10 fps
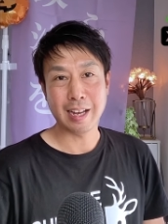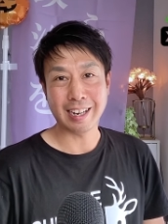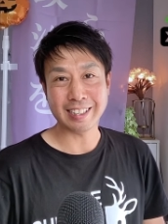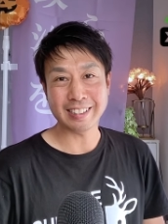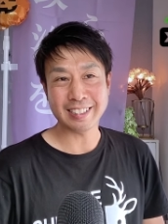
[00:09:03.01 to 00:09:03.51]

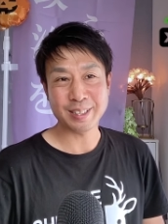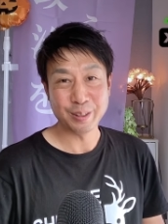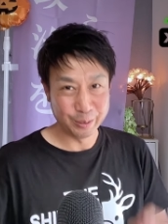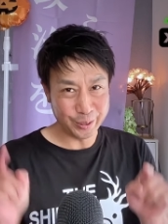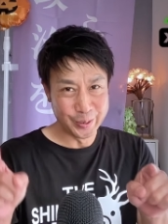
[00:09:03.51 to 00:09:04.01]
花金で
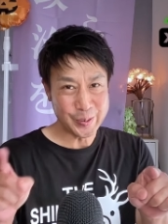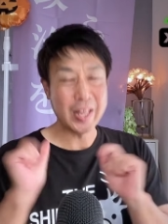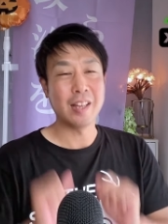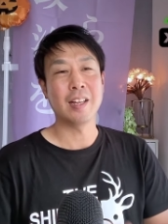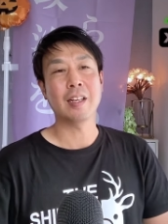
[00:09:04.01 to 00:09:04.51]
す。終
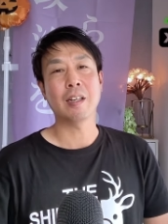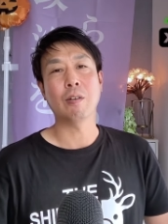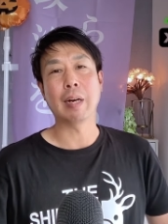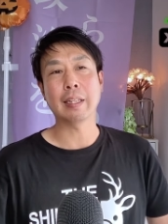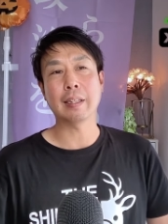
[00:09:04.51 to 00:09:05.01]

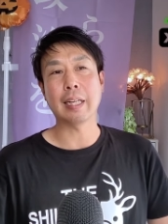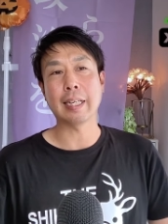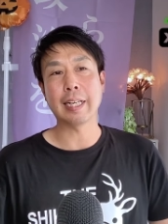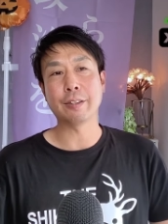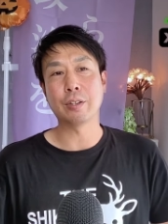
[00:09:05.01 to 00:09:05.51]
わった
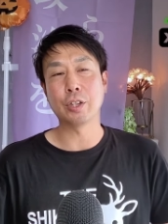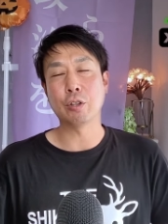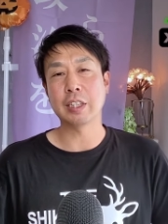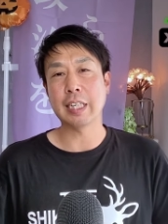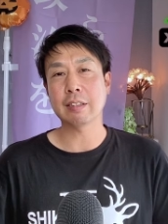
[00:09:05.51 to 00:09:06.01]
らね、ゆっくり
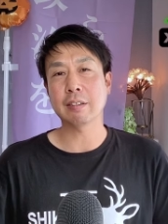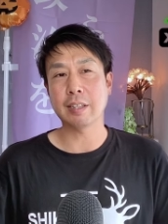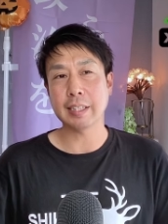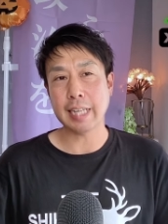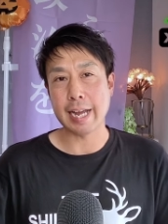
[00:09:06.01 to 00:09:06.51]
土日休んで
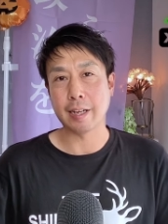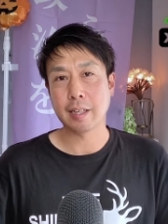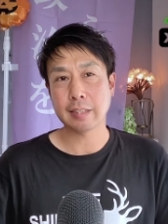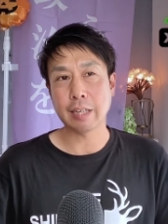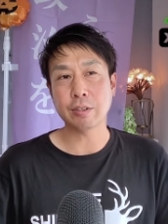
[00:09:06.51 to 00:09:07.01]
ください。
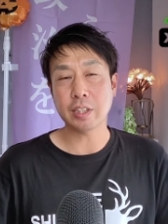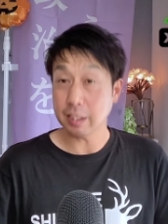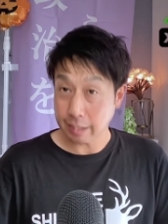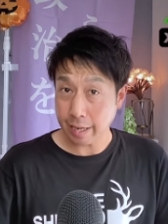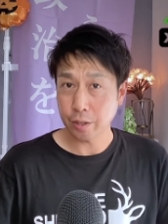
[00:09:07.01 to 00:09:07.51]
楽
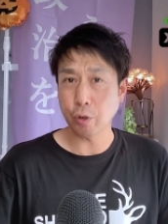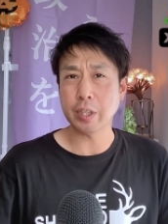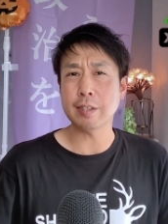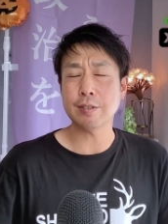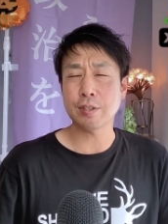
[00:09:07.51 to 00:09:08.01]
しいね、良
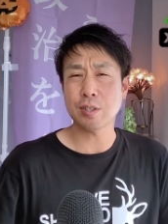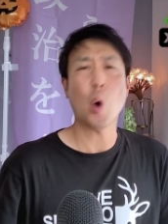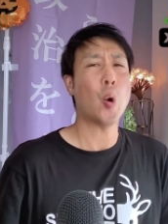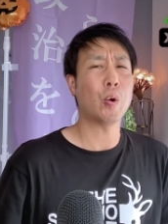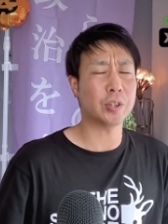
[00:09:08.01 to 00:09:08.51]
い休日
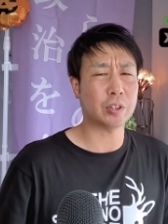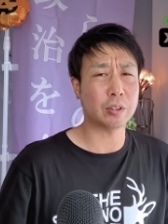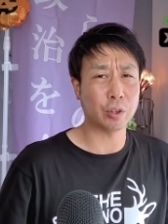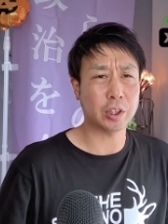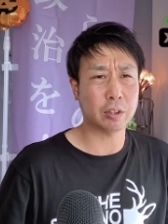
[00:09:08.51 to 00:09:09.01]
をお
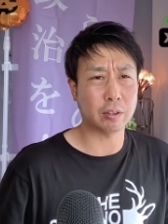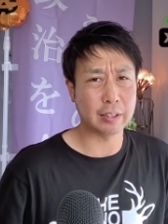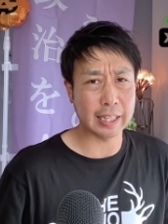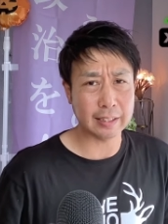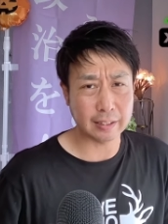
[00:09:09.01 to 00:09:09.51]
過ごし
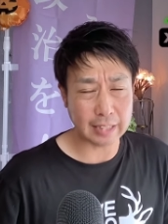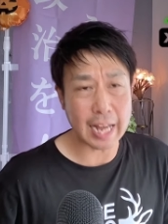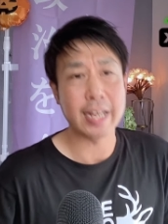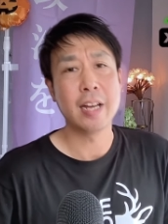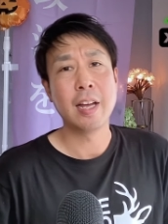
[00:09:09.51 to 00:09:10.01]
くだ
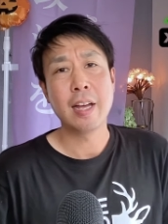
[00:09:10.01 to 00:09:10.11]
さい。